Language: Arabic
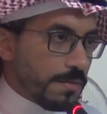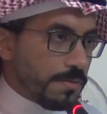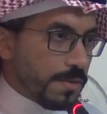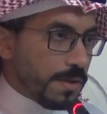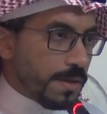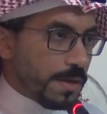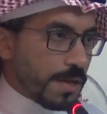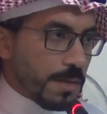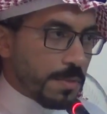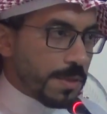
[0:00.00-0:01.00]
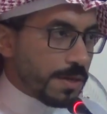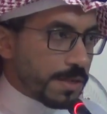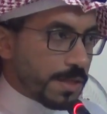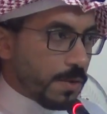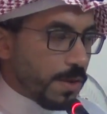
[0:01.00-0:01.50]
في أيام
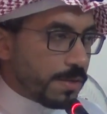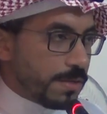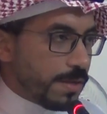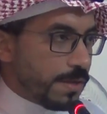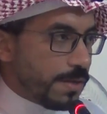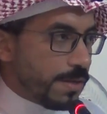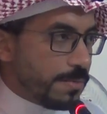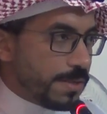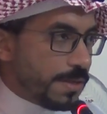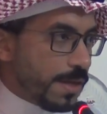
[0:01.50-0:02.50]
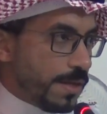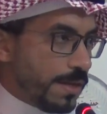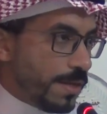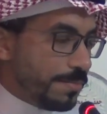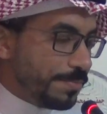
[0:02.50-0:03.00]
المدرسة وقت
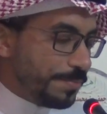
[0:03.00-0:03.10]
الابتدائية